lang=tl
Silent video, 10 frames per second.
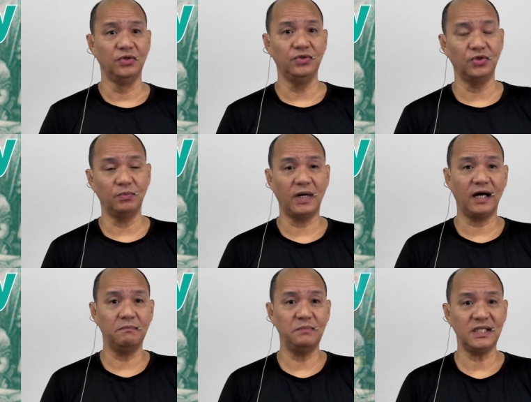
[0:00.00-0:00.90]
yung
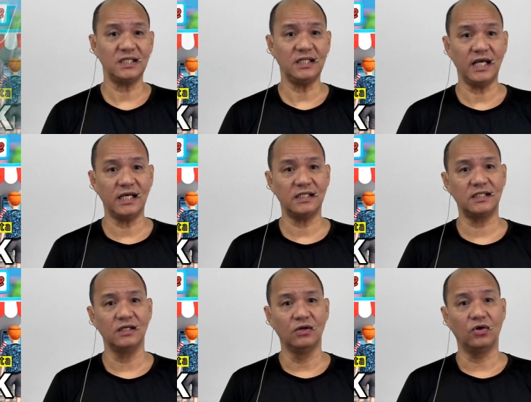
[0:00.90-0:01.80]
mga
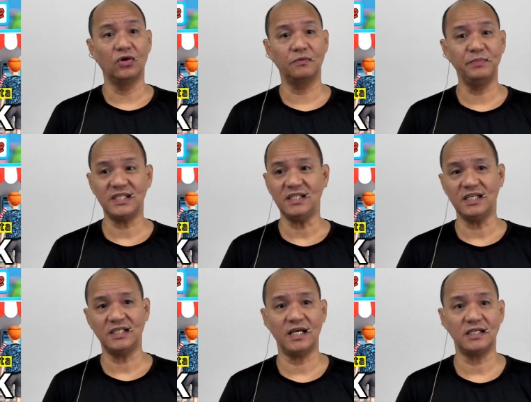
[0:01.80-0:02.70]
business or
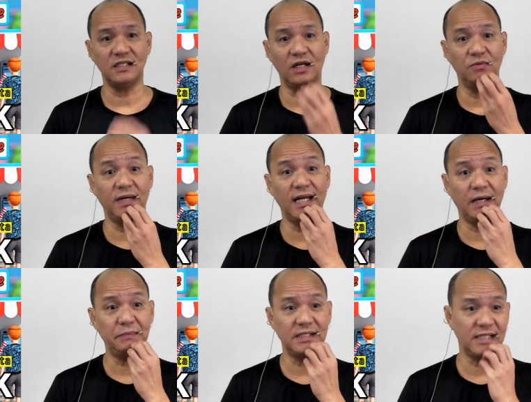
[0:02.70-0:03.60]
businesses na
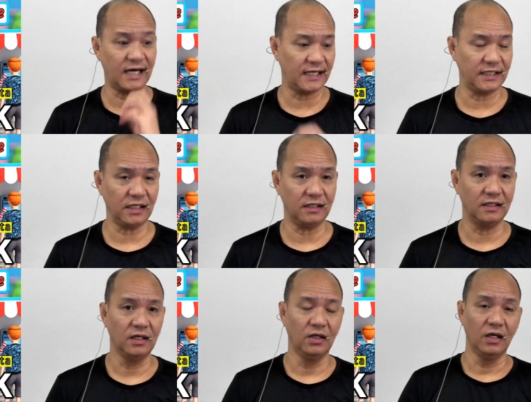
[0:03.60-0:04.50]
lumalapit sa atin.
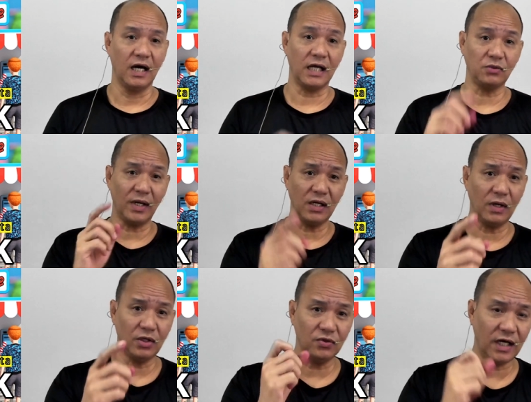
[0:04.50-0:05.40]
At huwag na
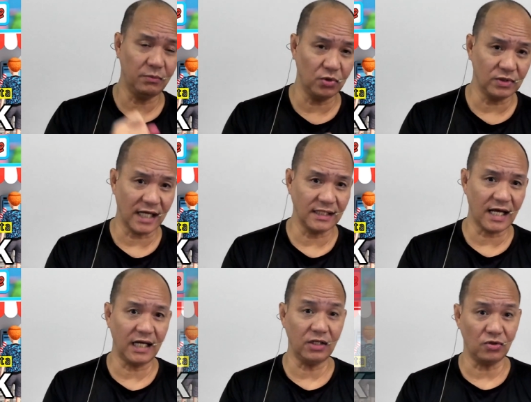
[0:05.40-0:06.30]
wag niyo kalimutan
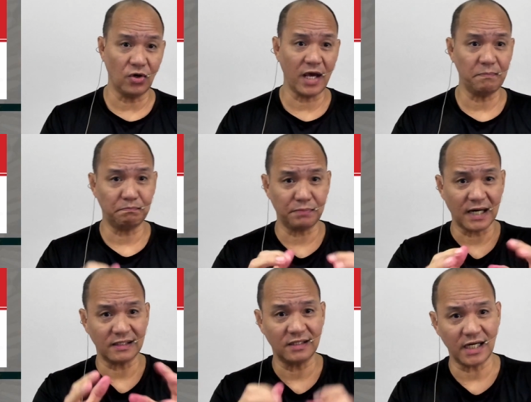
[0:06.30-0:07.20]
dahil ito ay
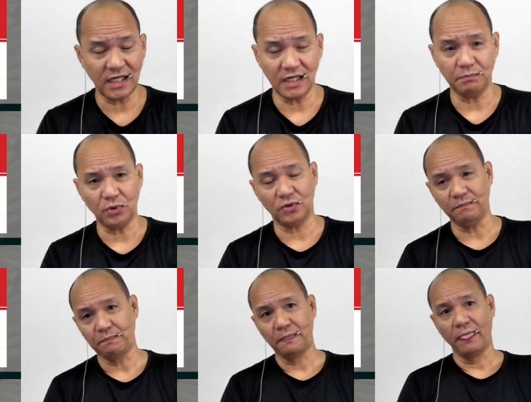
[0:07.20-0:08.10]
part 3 na
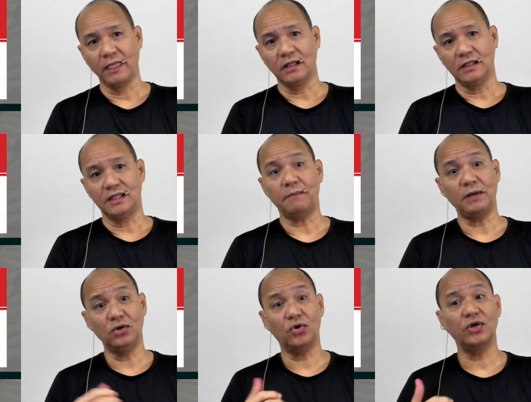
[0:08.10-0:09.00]
po.
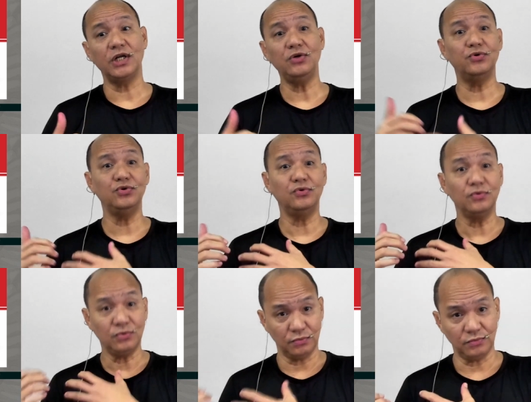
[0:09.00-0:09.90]
Napanoorin ho
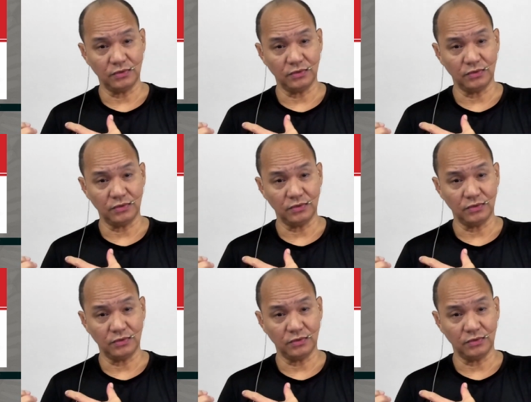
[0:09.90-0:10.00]
yung